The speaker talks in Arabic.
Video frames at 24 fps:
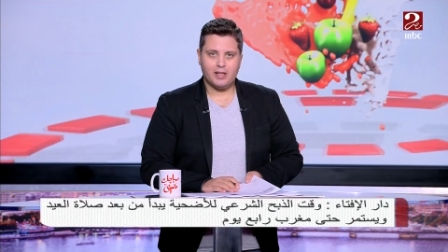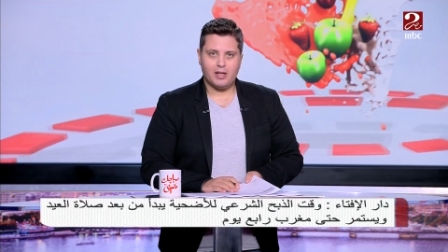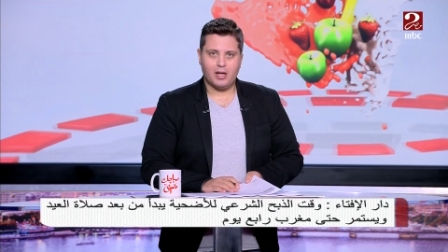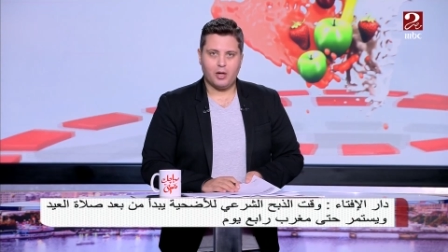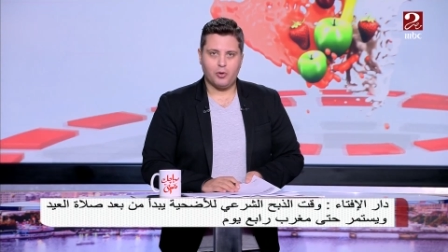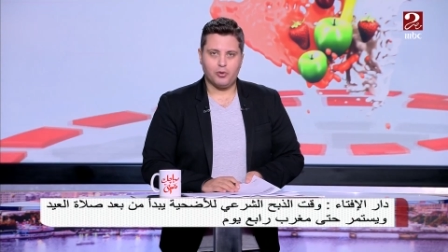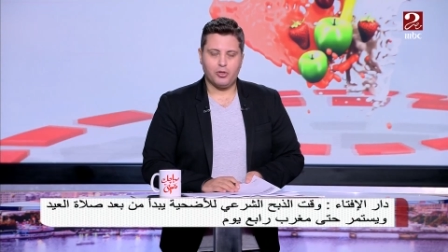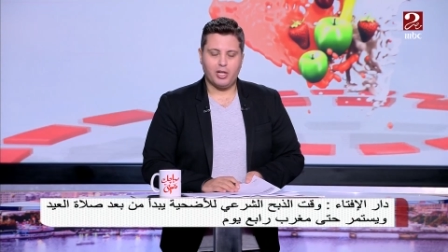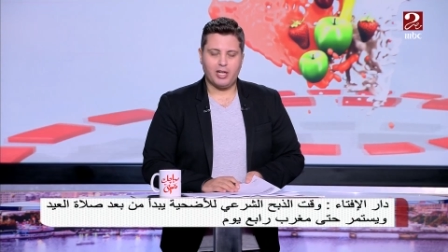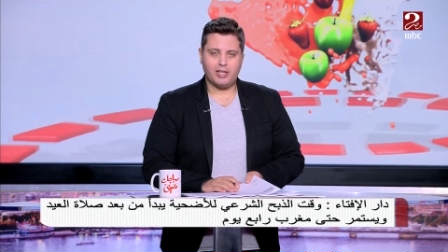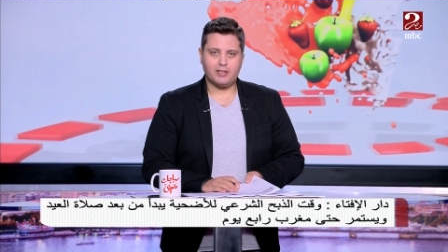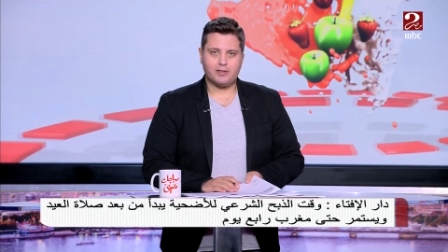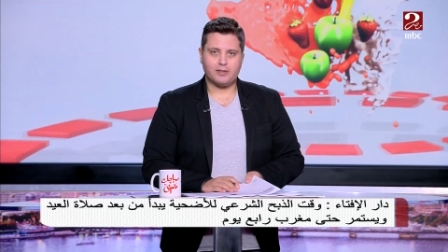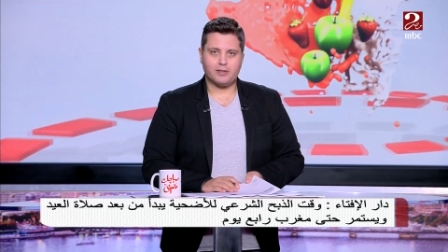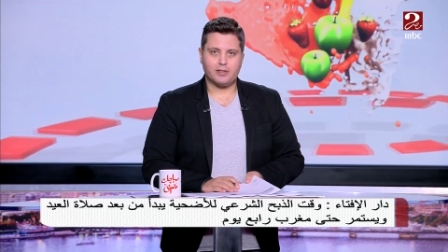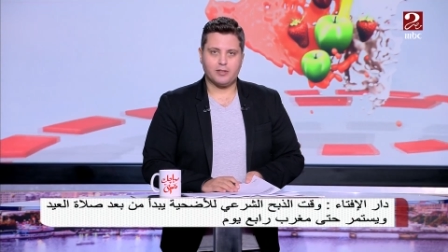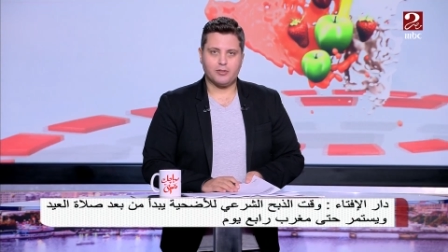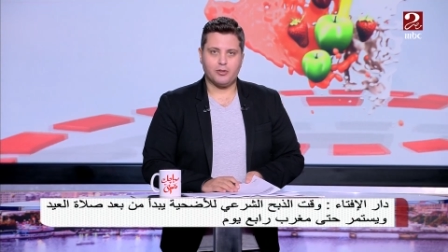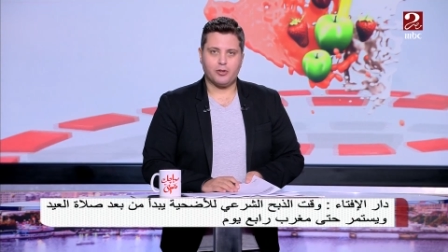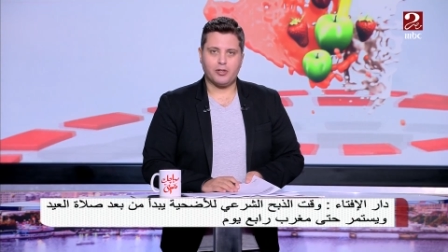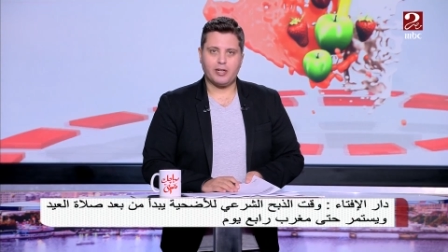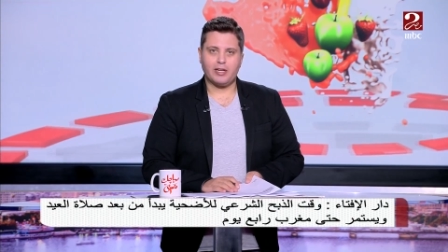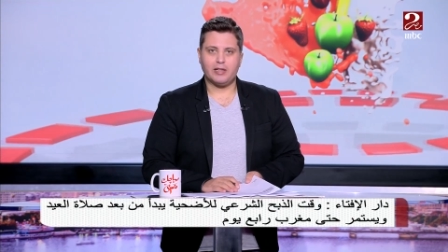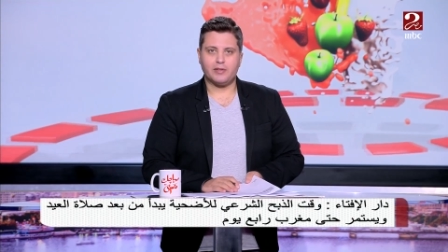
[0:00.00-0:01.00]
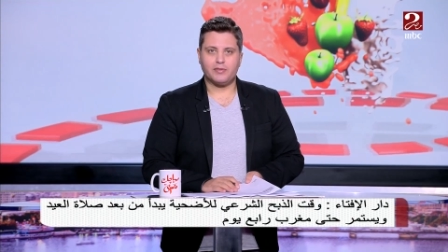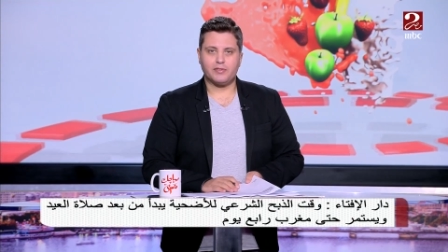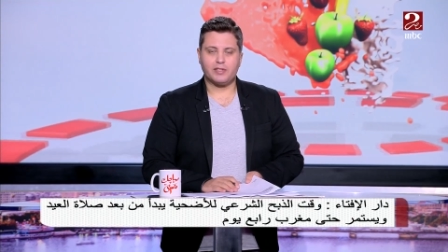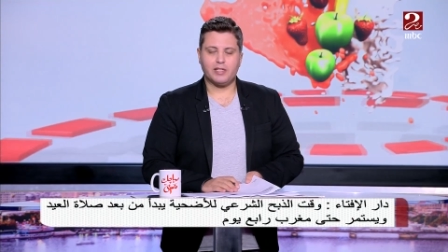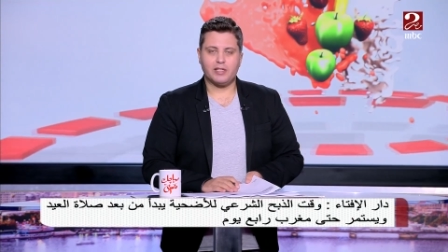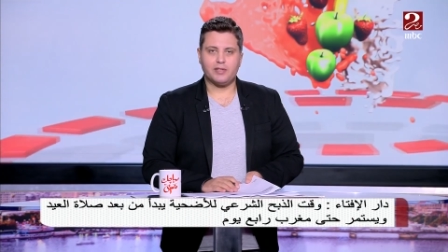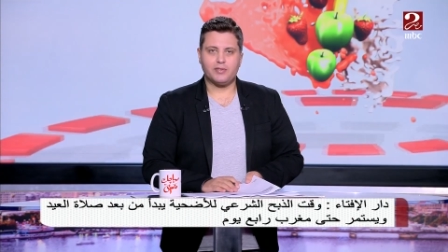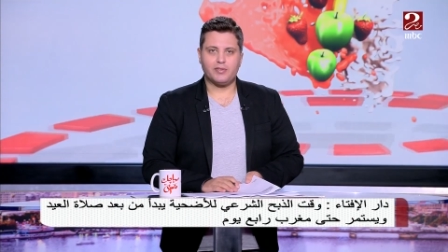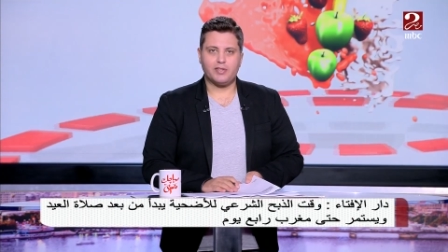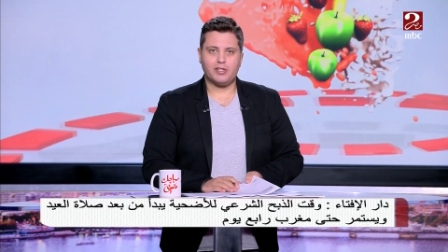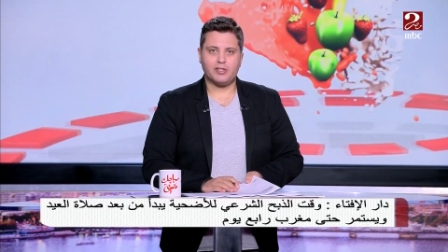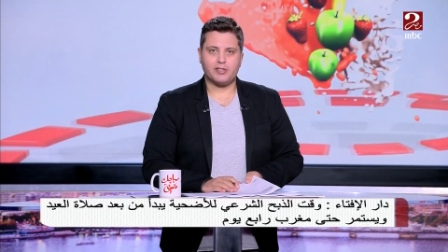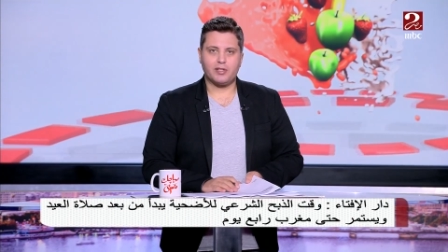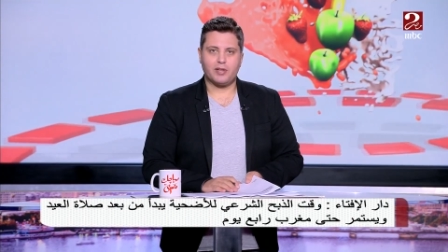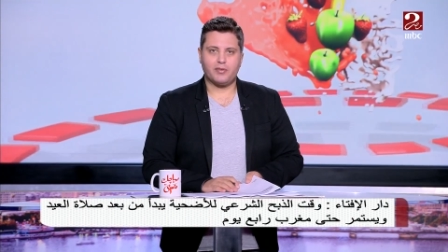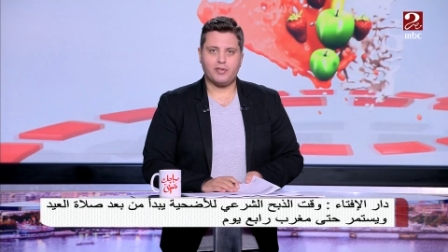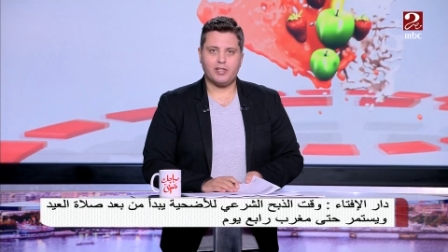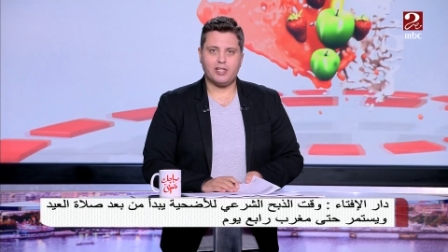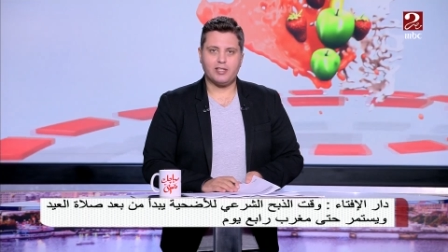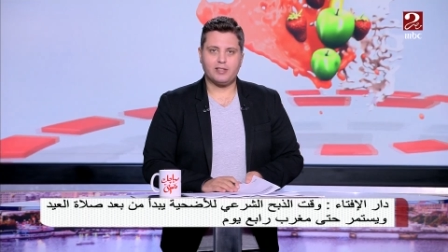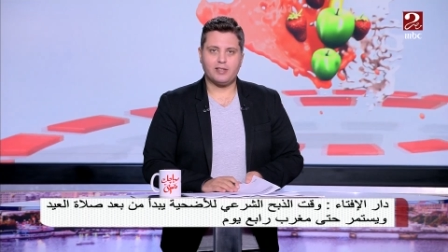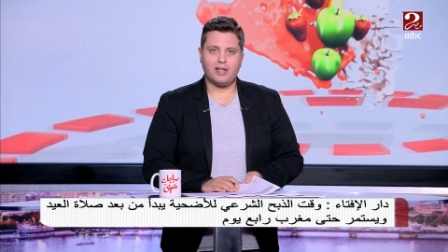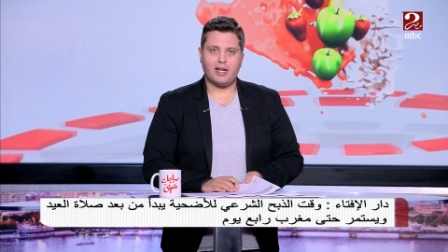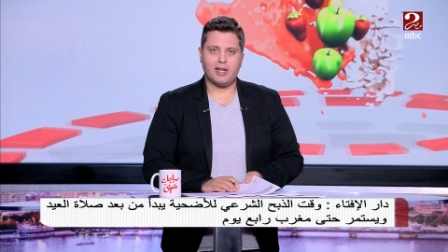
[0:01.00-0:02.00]
أوضحت دار الإفتاء في
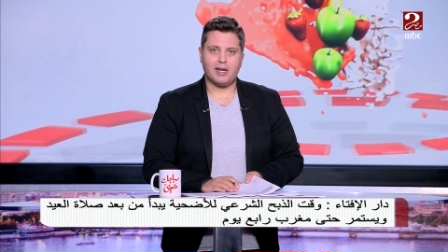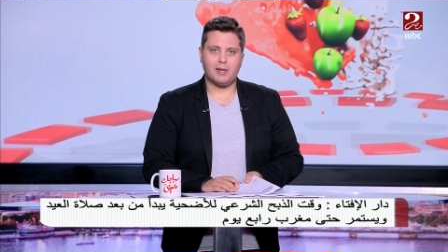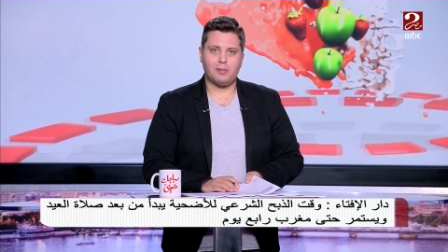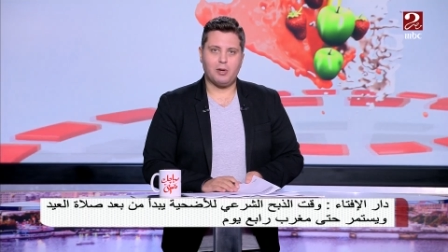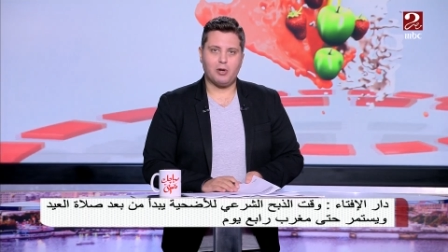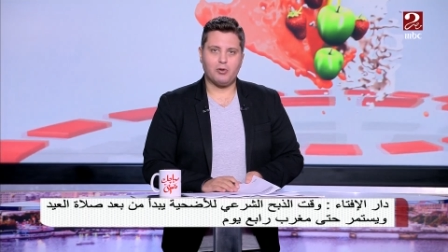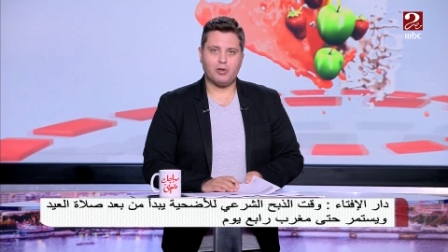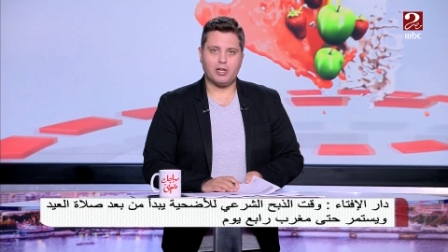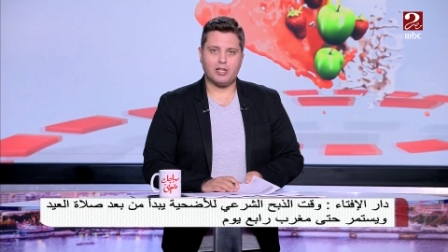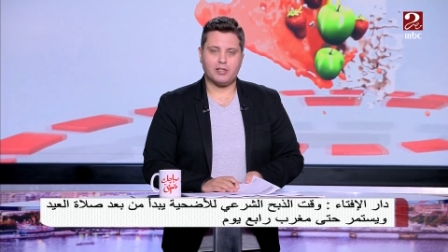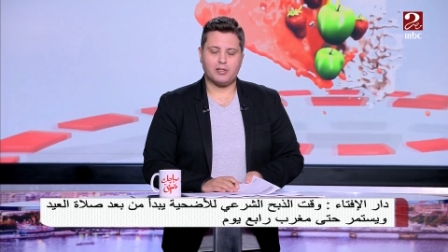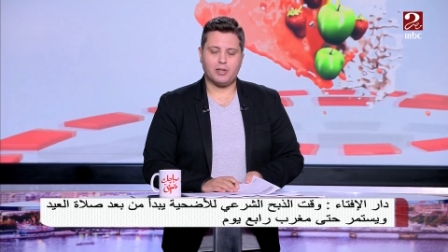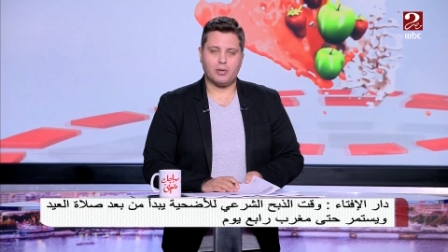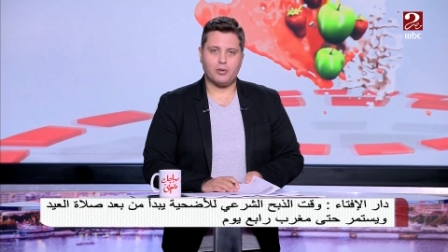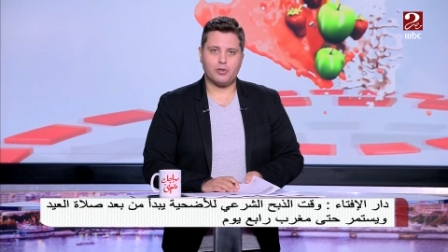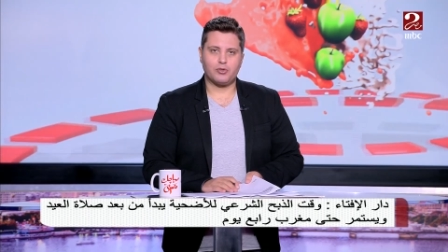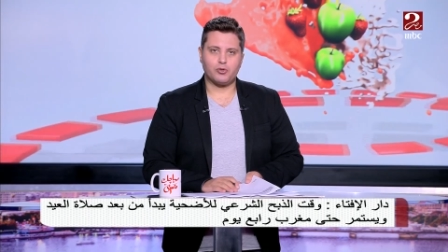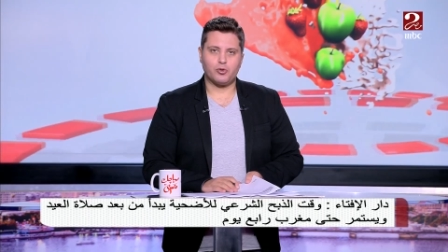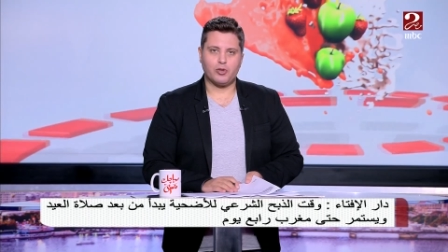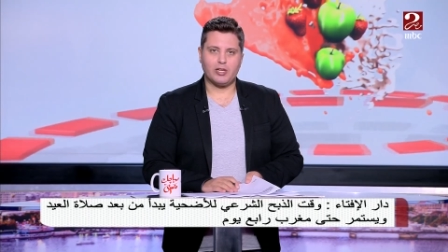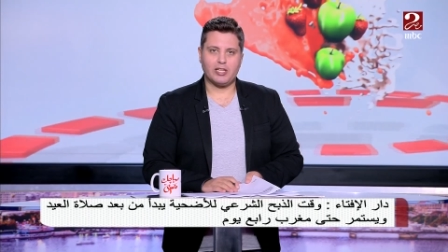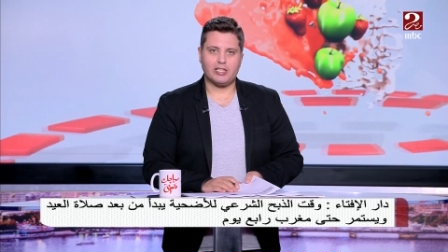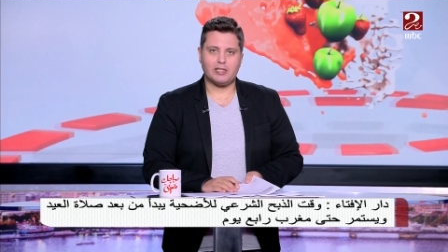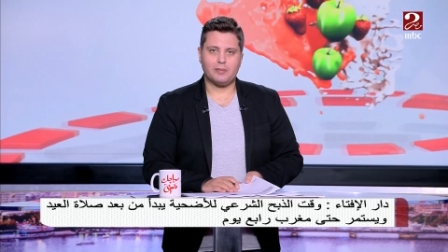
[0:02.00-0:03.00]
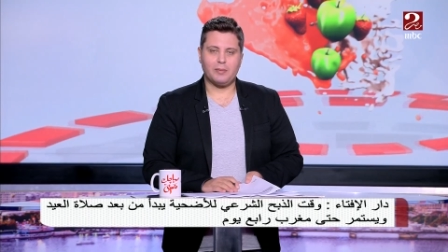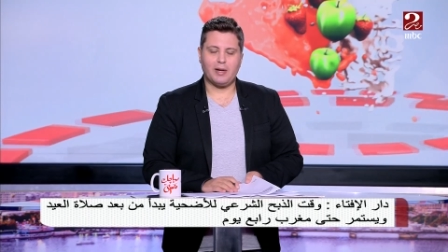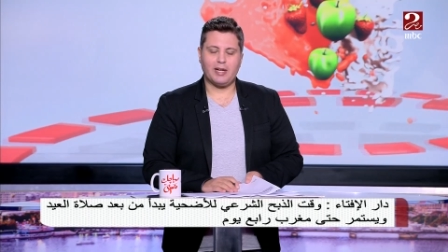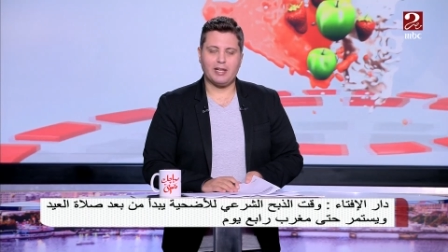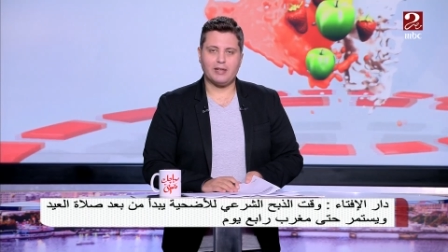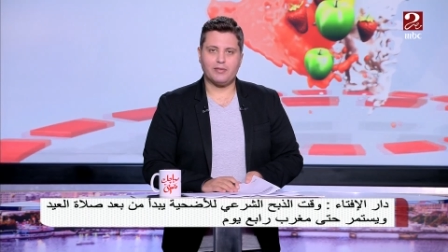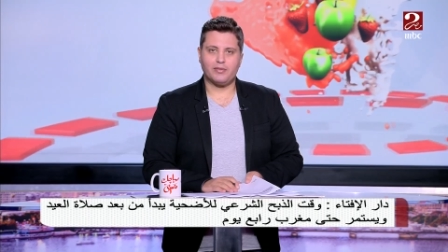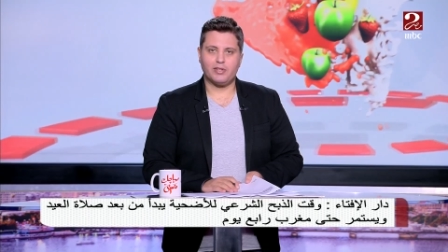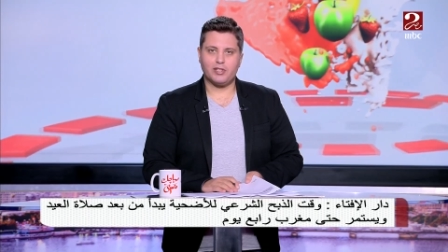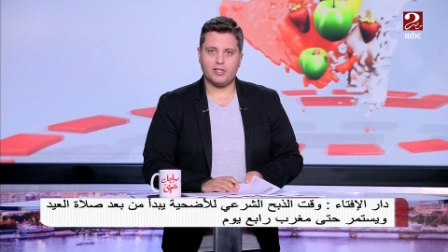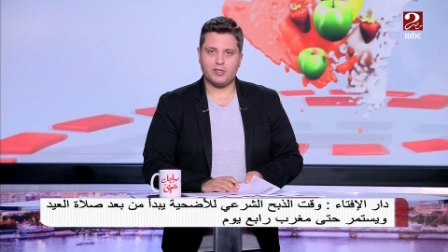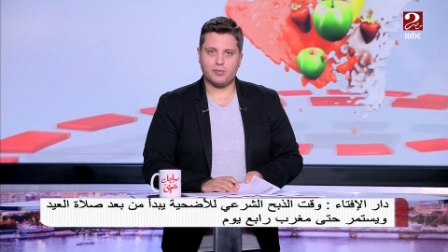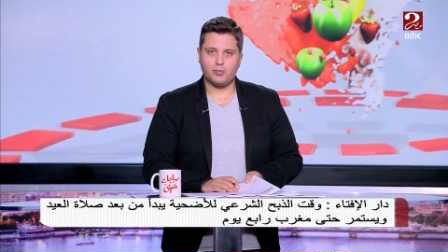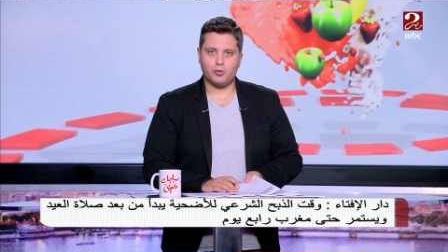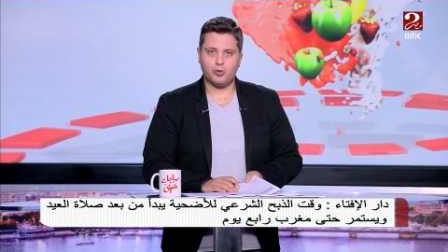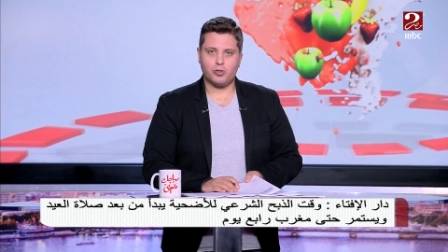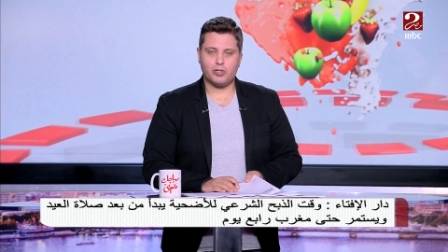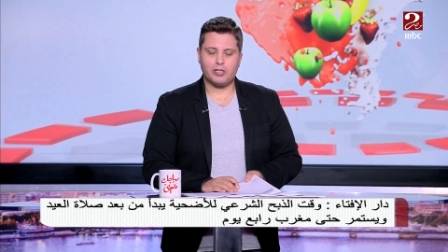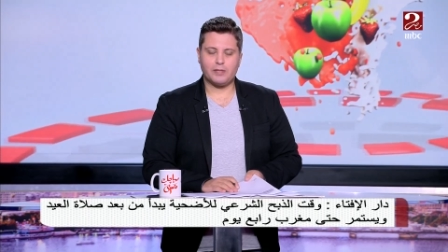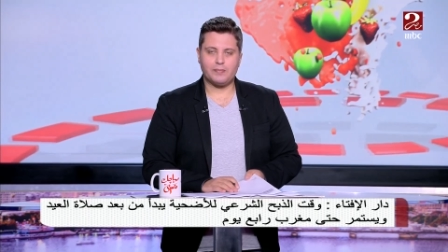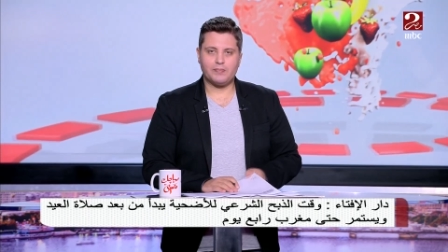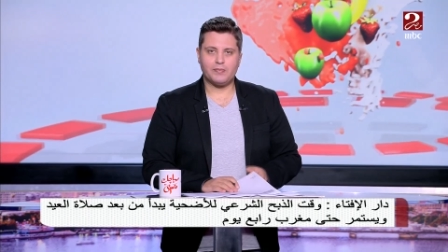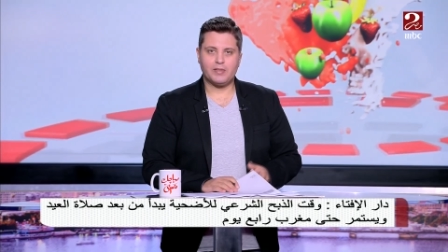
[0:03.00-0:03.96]
صفحتها على موقع التواصل الاجتماعي فيسبوك